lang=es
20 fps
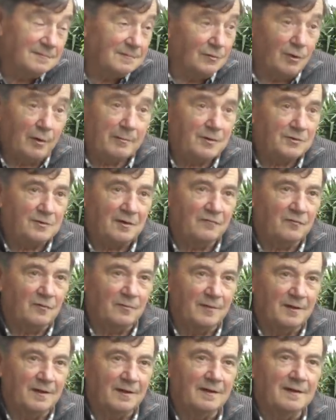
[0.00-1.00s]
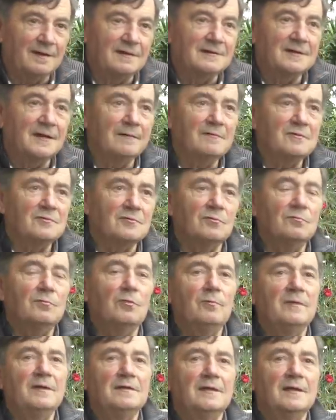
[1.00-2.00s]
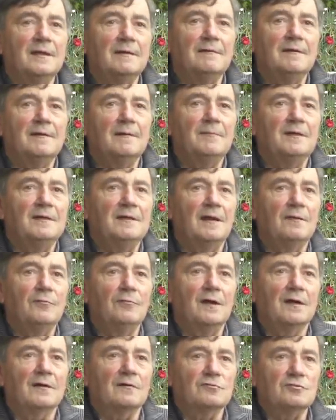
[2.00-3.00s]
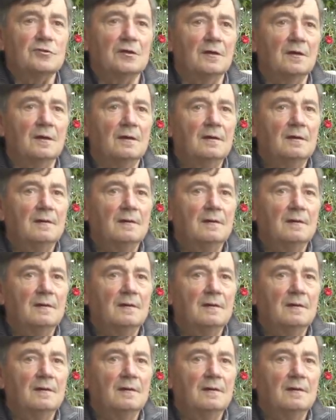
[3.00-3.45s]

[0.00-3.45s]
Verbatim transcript: No había otra forma de... ¿Y sabes cómo me enteraba también de alguna cosa?